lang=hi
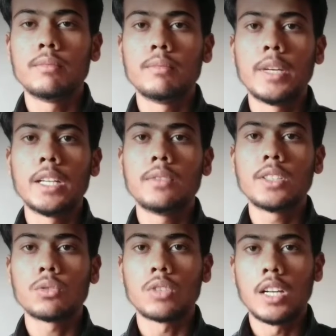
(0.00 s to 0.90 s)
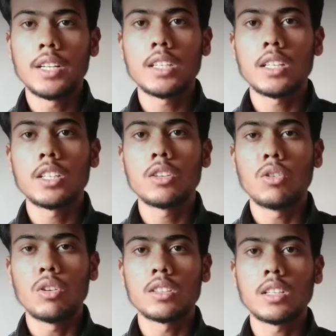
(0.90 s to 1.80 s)
बेनिफिट्स उठाना चाहते हैं
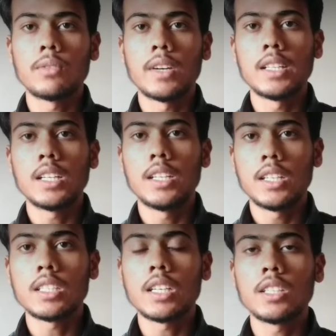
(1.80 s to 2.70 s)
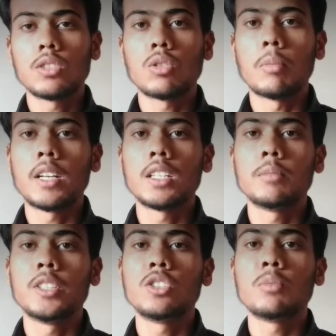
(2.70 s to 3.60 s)
और इसका फ़ायदा लेना चाहते हैं तो हमारी
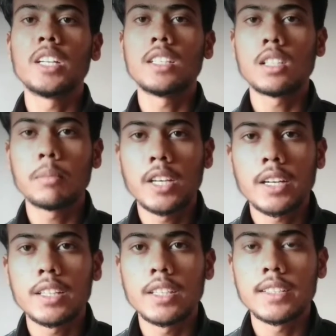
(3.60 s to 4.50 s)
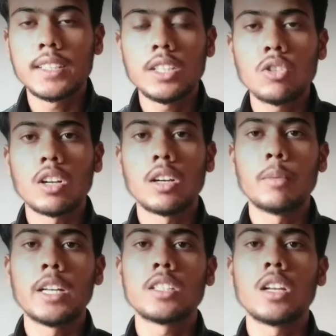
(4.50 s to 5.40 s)
वीडियो बिना स्किप करके देखते रहिए और
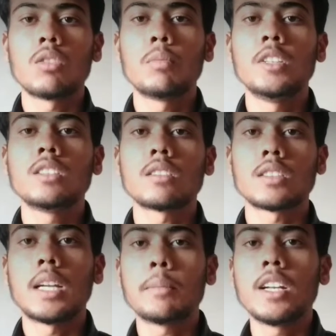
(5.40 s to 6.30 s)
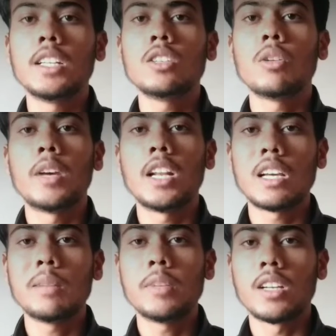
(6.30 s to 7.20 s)
हमारे चैनल को प्लीज़ सब्सक्राइब कर लीजिए और
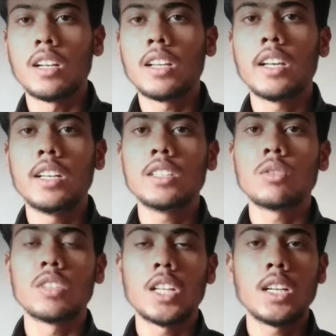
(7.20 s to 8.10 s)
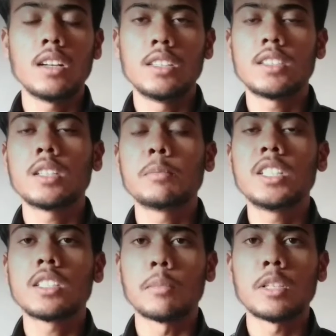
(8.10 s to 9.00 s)
बेलाइकन पर क्लिक कर लीजिए रोजाना एक लेटेस्ट
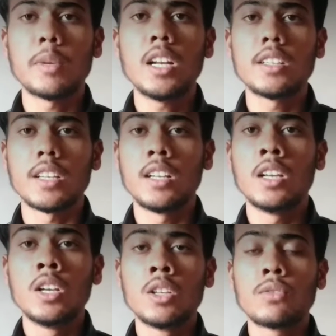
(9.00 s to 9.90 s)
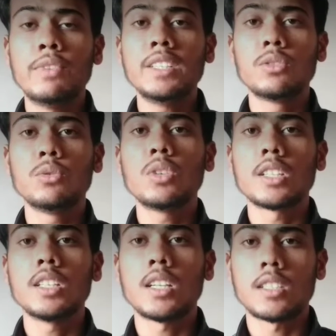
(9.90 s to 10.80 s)
अपडेट सबसे पहले देखें तो फ्रेंड्स शुरू
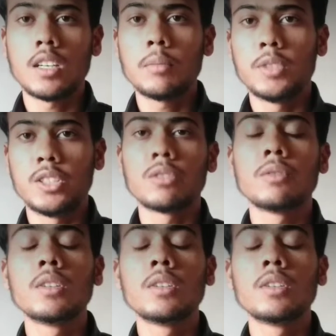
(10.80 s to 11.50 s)
करते हैं आज का वीडियो